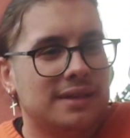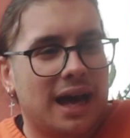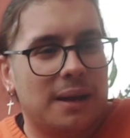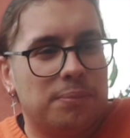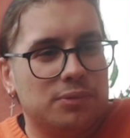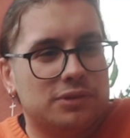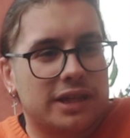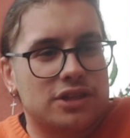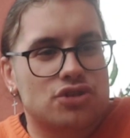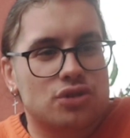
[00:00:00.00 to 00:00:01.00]
al
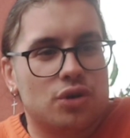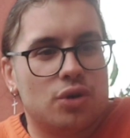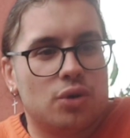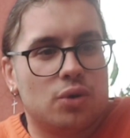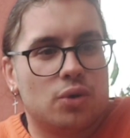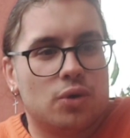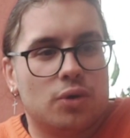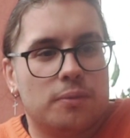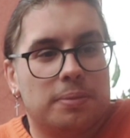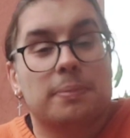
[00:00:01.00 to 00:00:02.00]

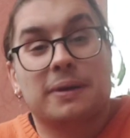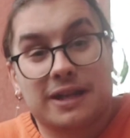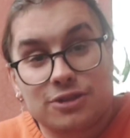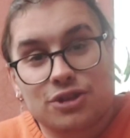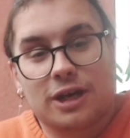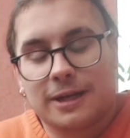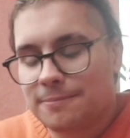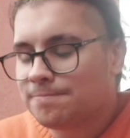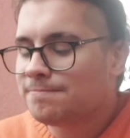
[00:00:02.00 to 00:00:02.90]
punteggio per pareggiare.